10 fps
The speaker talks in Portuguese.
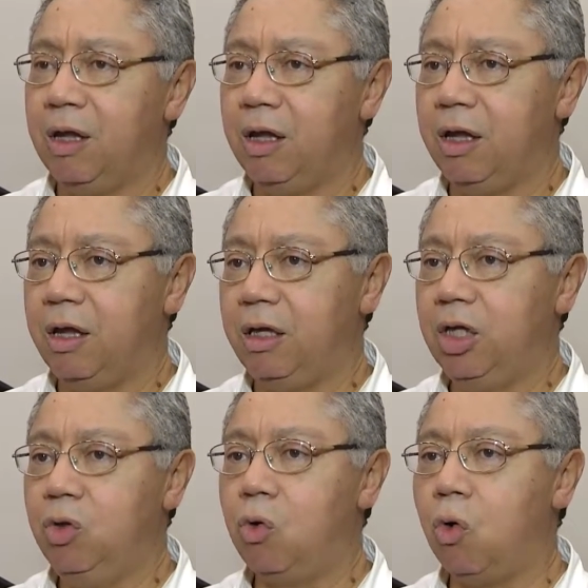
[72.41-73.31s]

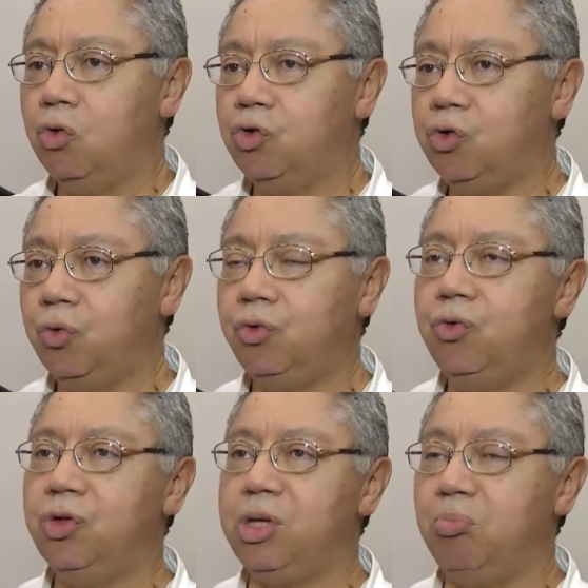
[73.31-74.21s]
é, e do conjunto
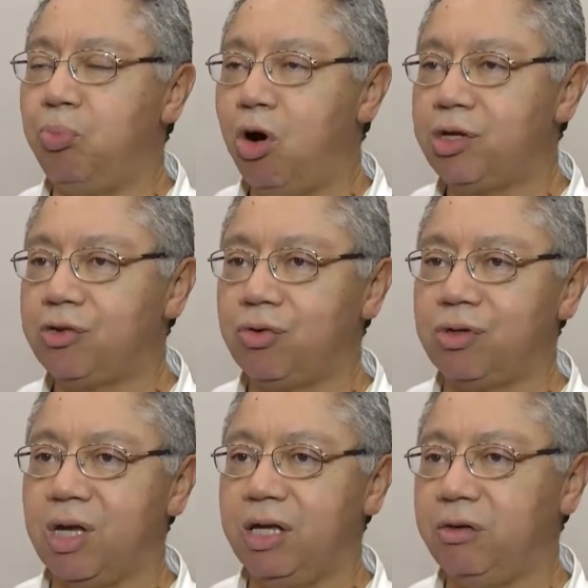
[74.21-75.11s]
dos
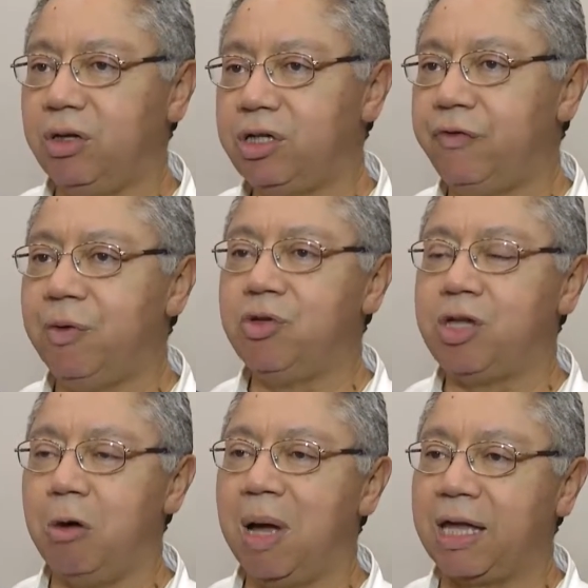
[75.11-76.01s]
impostos, né, nós devemos
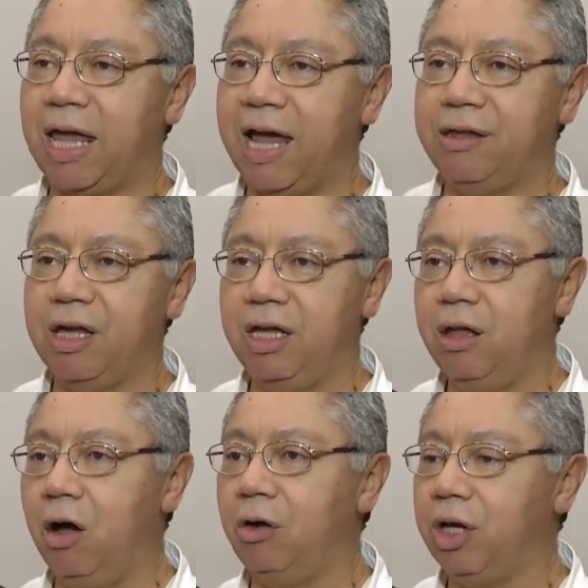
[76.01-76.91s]
ter uma queda aí
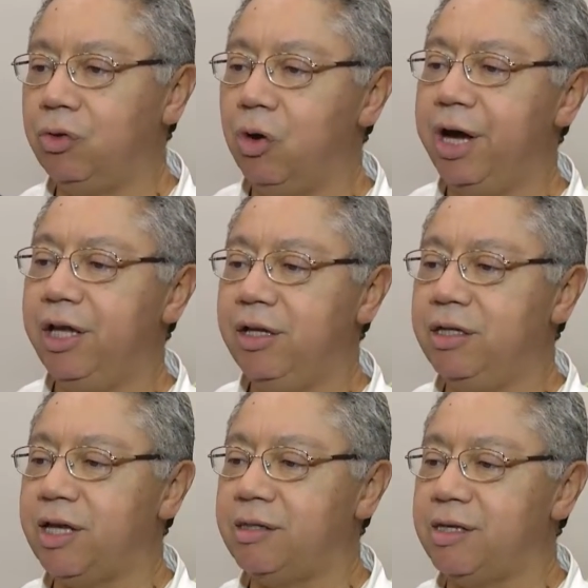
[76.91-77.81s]
ao redor aí
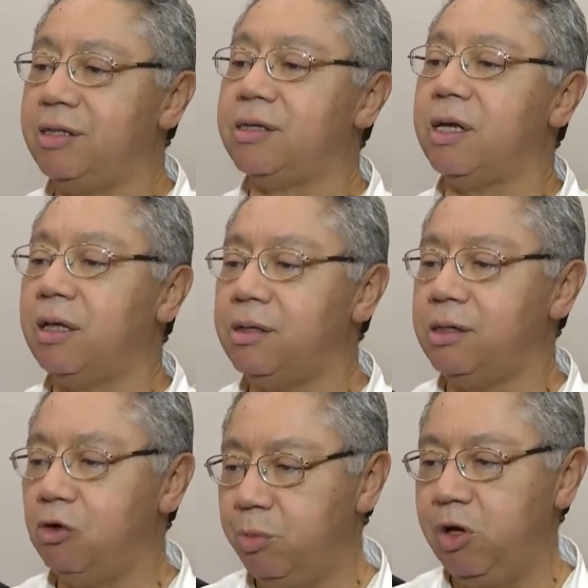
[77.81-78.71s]
de
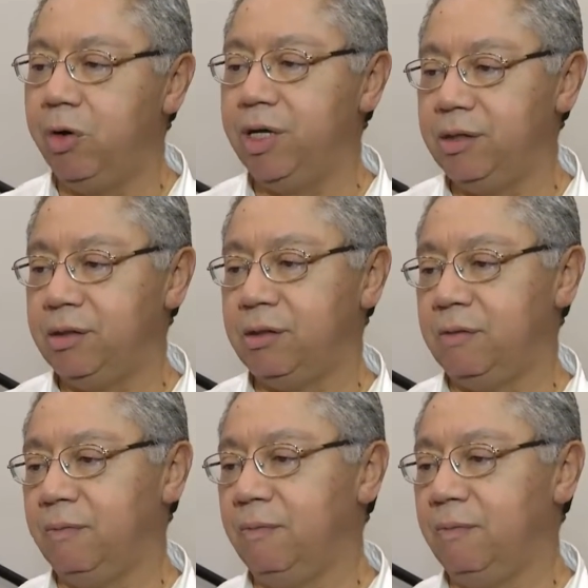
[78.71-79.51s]
665 milhões.